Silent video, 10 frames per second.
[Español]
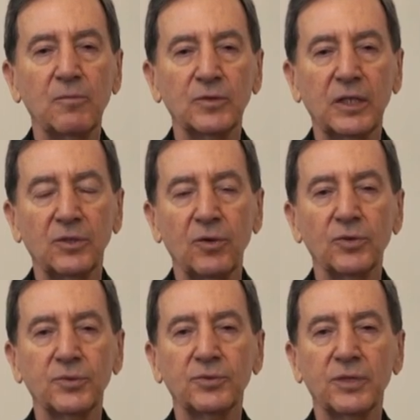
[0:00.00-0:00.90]
damos a
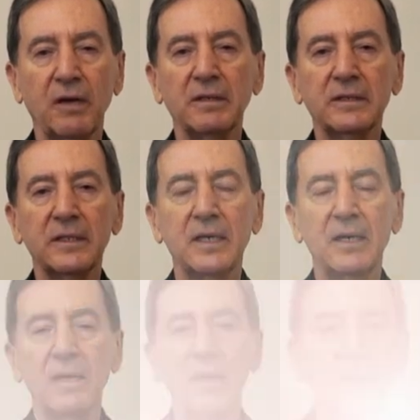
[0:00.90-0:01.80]
todos ustedes.
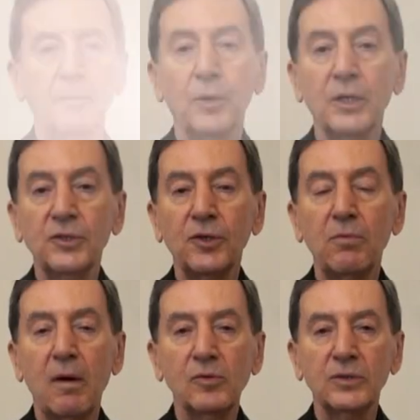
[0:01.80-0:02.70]
Por eso
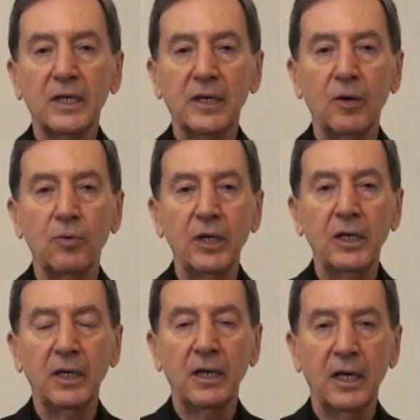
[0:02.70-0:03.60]
nos vamos a
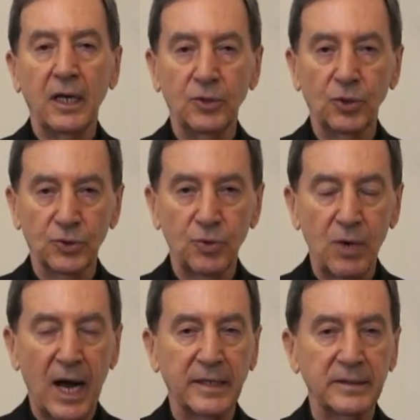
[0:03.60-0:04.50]
reunir en dos
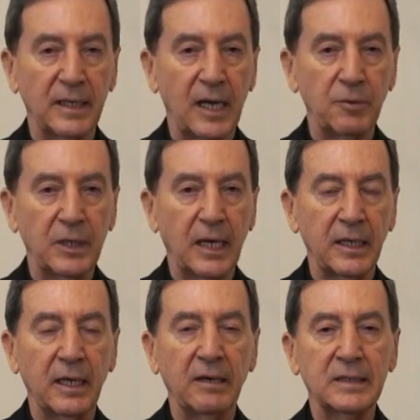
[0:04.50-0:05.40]
lugares de la
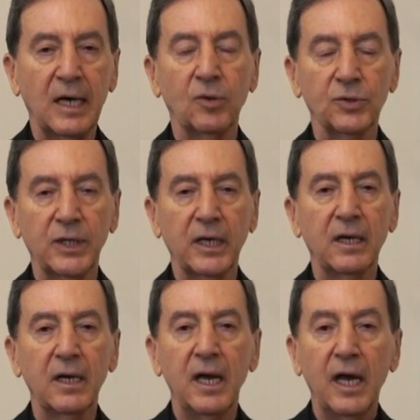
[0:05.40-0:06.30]
Vicaría de San José.
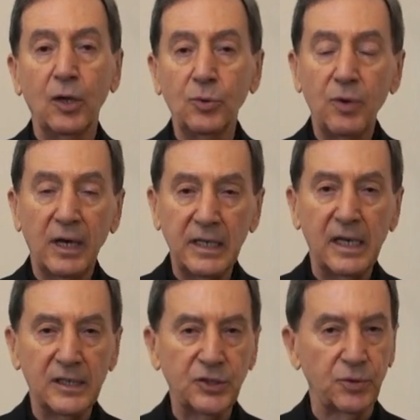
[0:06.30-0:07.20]
El uno
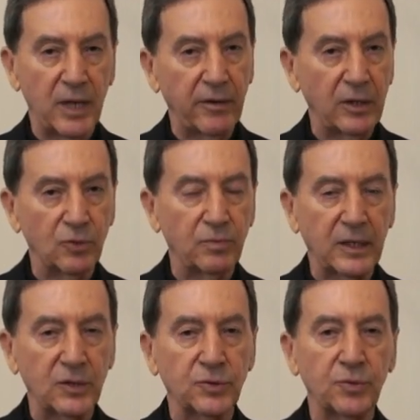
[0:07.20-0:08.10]
aquí en la ciudad, en los
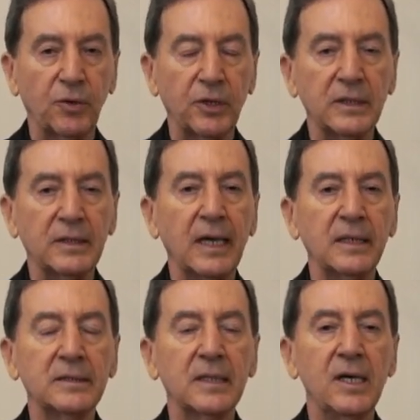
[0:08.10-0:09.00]
barrios
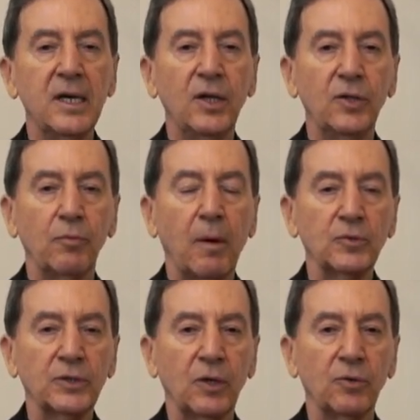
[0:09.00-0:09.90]
surorientales. Nos
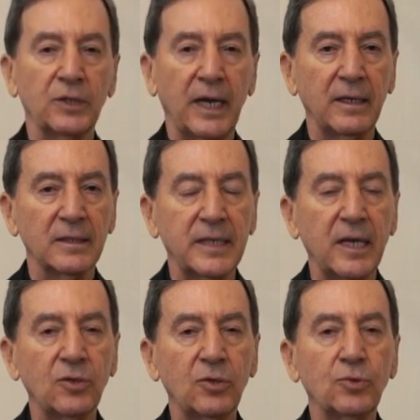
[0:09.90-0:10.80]
vamos a encontrar el
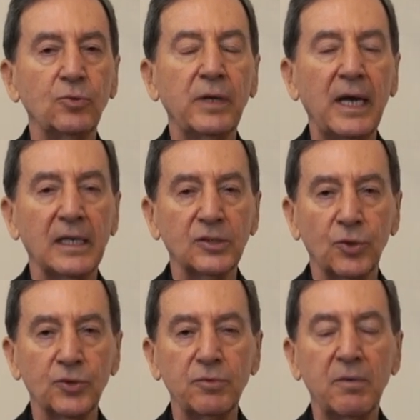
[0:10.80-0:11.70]
6 de octubre a
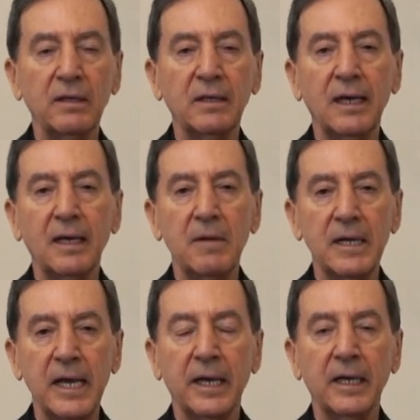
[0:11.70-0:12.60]
las 8 y media de la
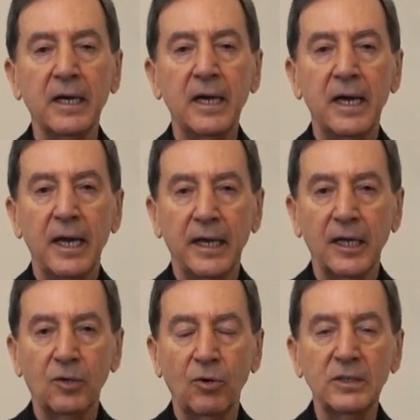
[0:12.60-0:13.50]
mañana
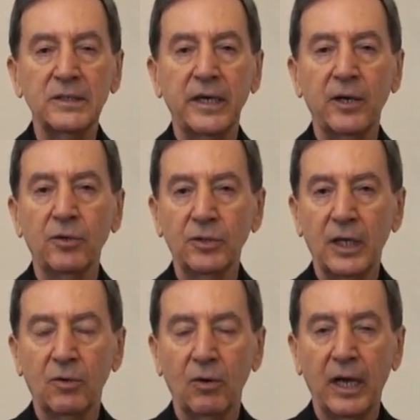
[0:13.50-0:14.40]
en el Coliseo
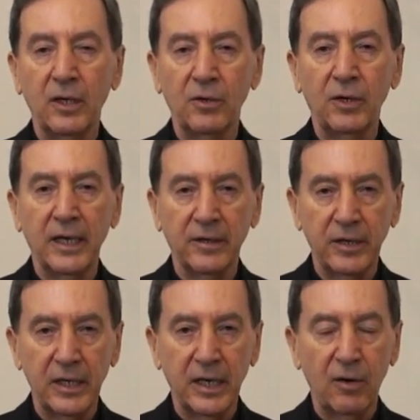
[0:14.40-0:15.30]
del Colegio
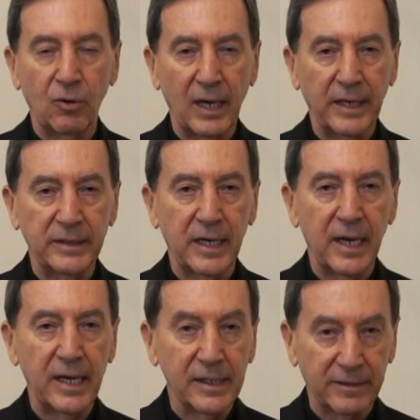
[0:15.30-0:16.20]
Enrique
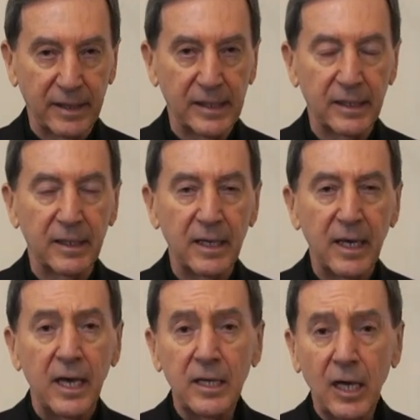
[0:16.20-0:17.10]
Olaya Herrera.
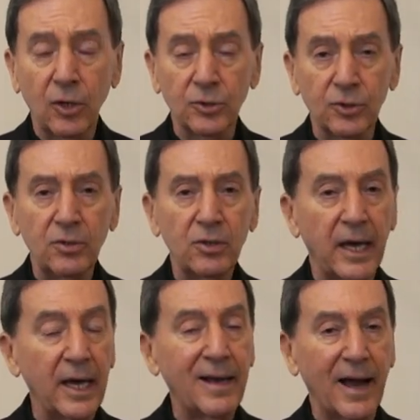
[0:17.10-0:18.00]
Y el otro
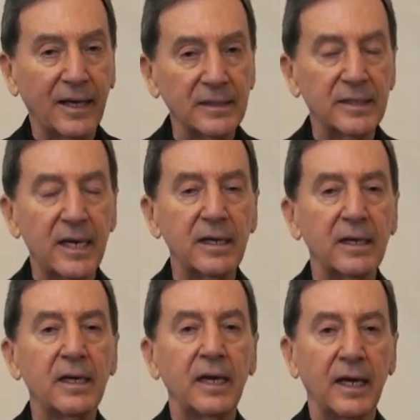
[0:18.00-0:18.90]
en Caquesa,
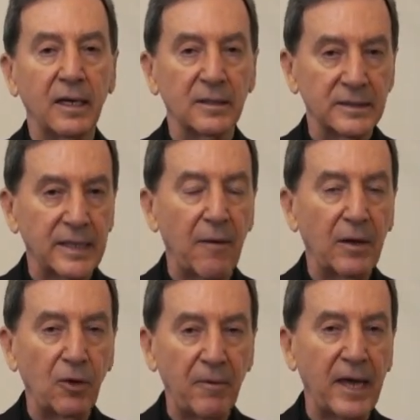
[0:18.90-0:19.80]
el
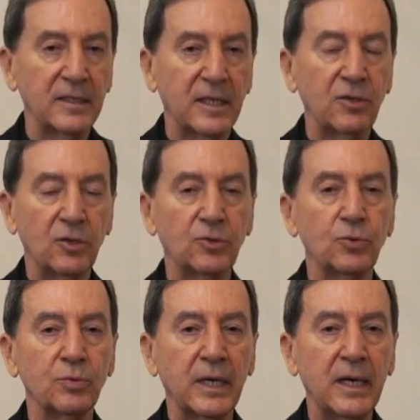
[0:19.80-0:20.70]
sábado 20 de
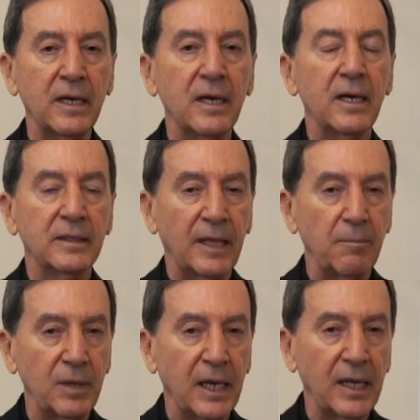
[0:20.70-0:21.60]
octubre
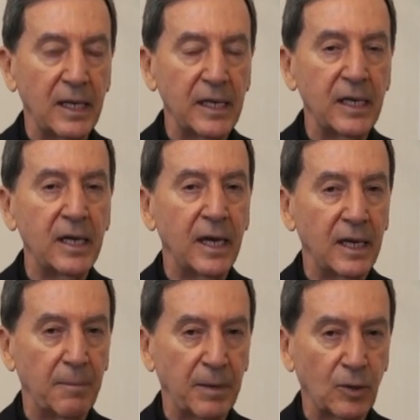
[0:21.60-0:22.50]
también allí
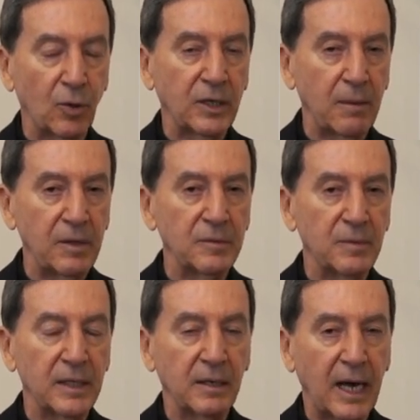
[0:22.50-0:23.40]
en la parroquia
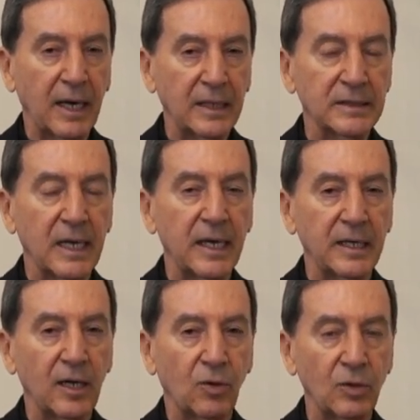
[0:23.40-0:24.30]
misma de Cáquesa,
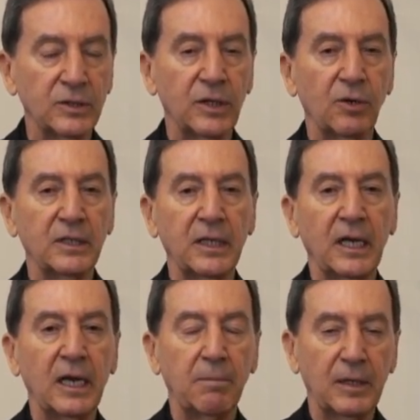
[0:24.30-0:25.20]
en el coliseo que
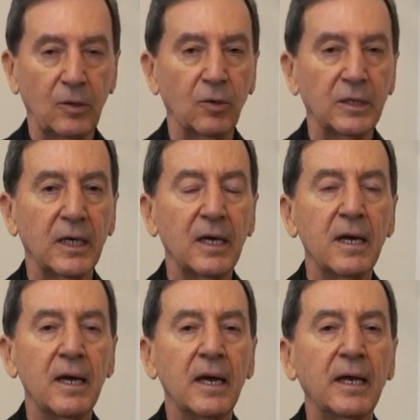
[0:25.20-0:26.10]
tiene la parroquia.
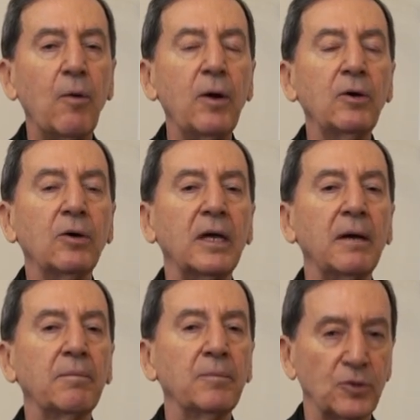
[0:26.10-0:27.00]
Qué bueno
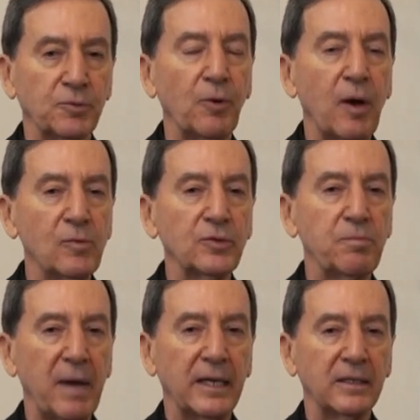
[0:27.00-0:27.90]
que nos
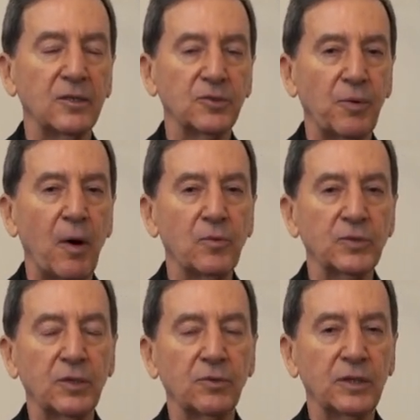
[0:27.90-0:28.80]
podamos ver, que nos
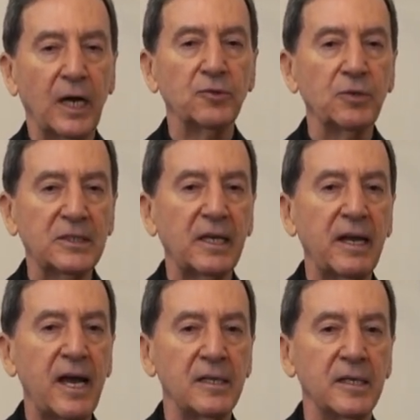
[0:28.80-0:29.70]
podamos encontrar. Yo
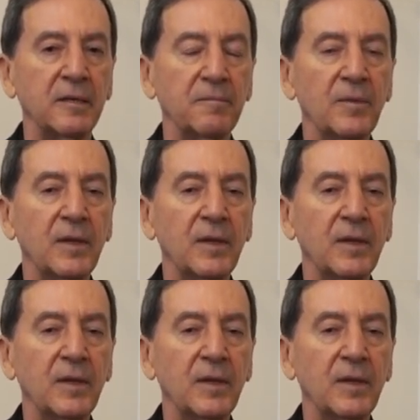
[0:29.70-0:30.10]
estaré allí,